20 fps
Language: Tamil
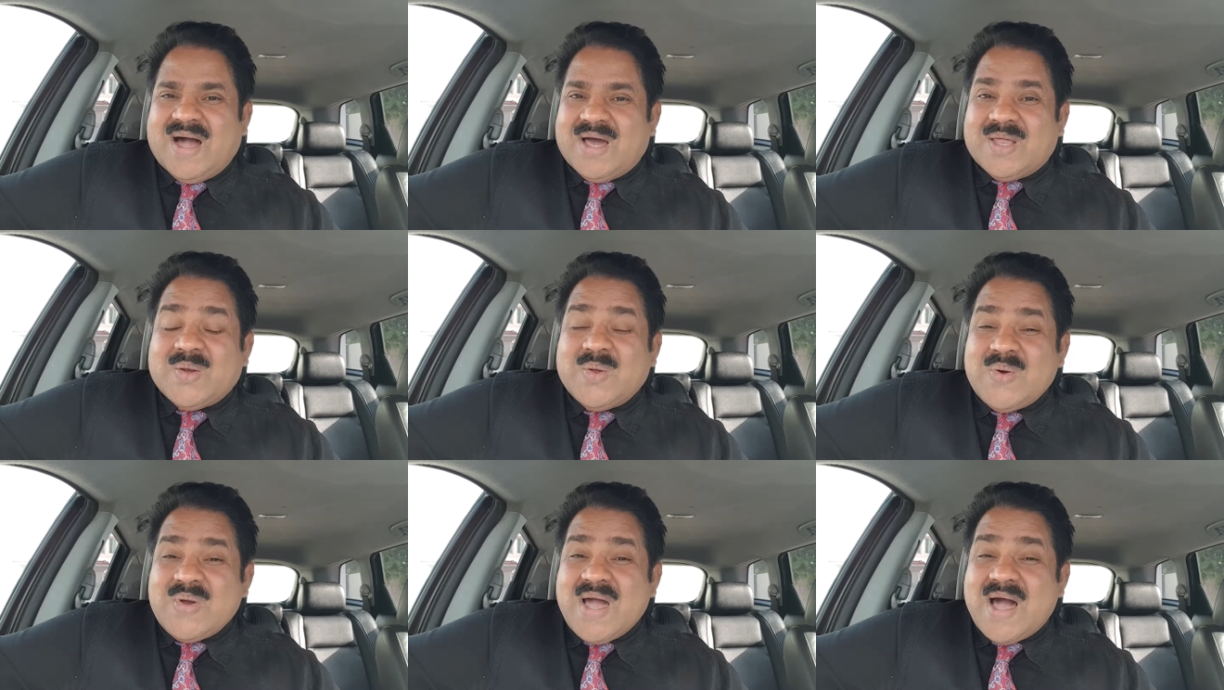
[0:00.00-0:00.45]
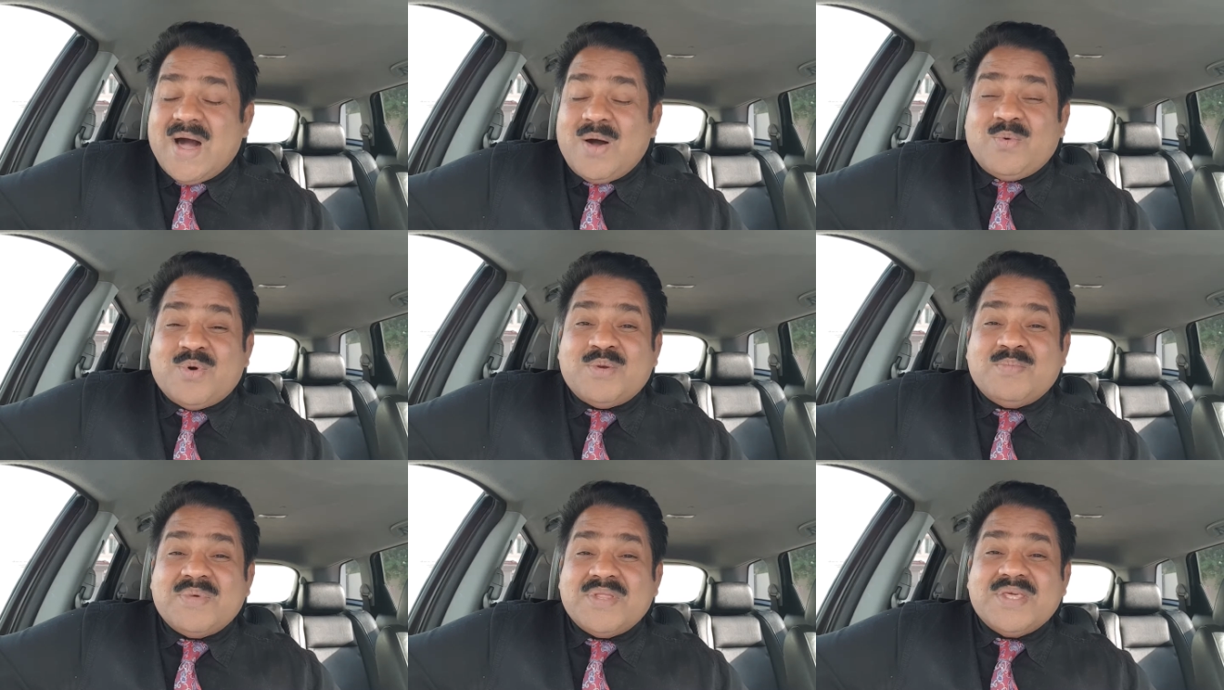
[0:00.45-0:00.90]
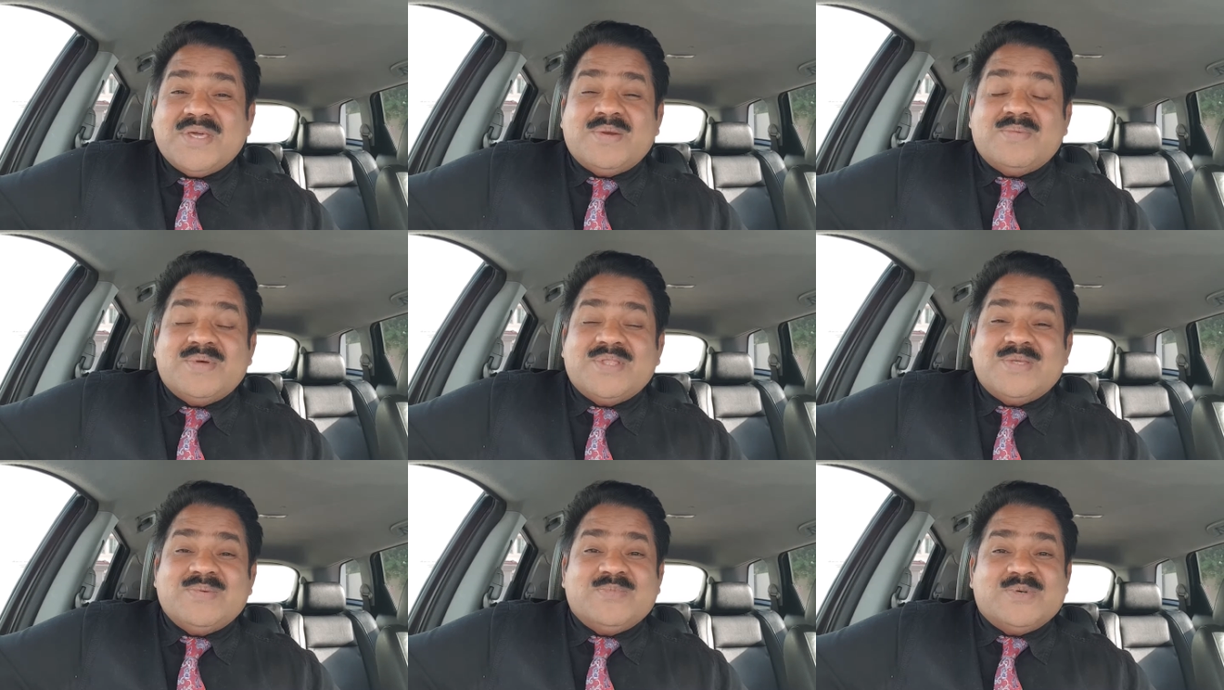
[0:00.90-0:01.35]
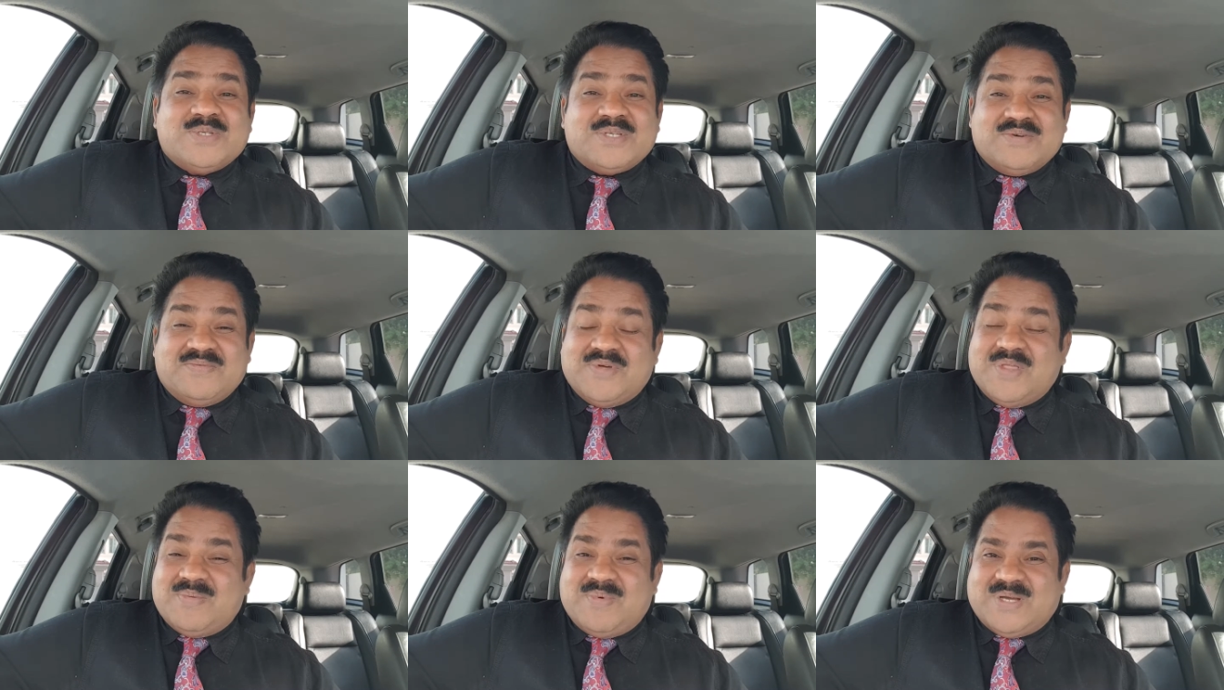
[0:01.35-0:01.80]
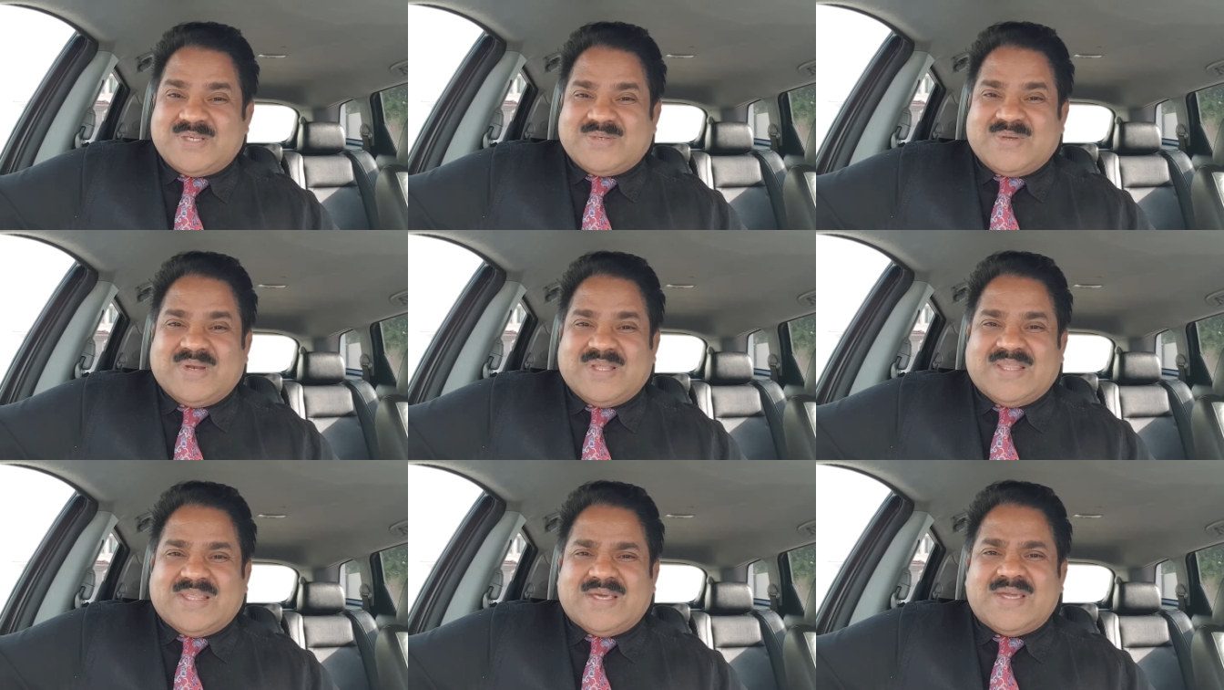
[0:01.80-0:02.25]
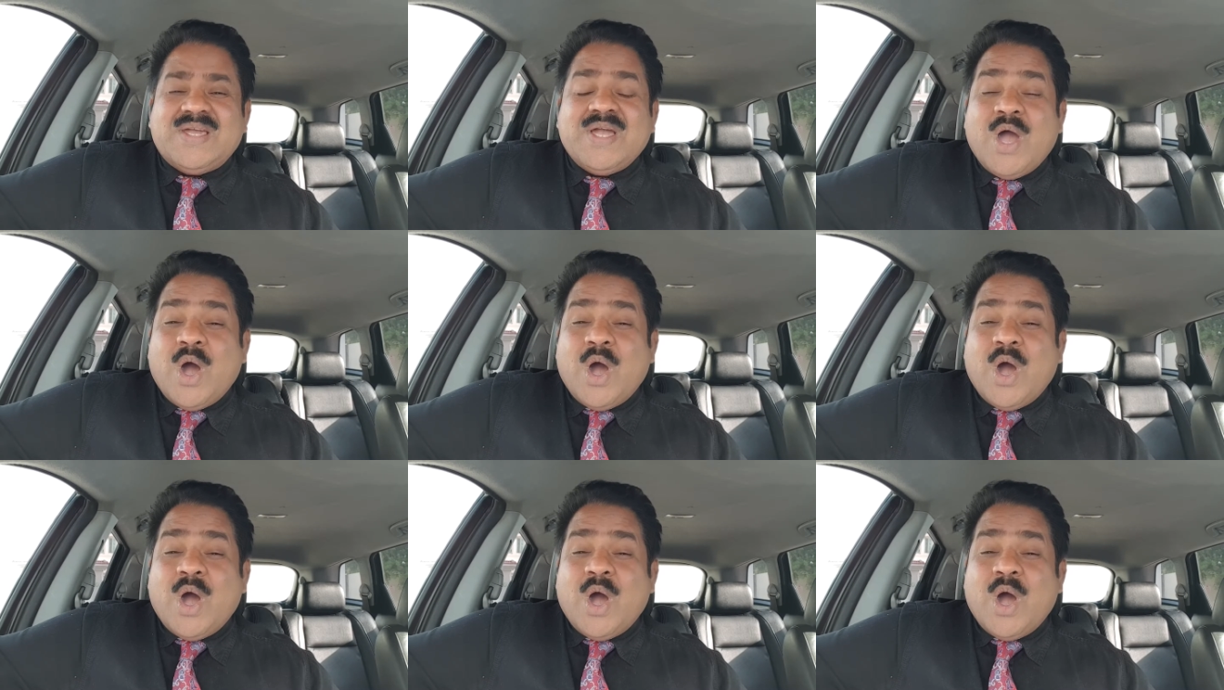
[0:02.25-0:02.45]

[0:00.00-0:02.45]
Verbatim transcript: லூக்கா ஒன்பது இருபத்தி மூன்று விதமாக சொல்லுது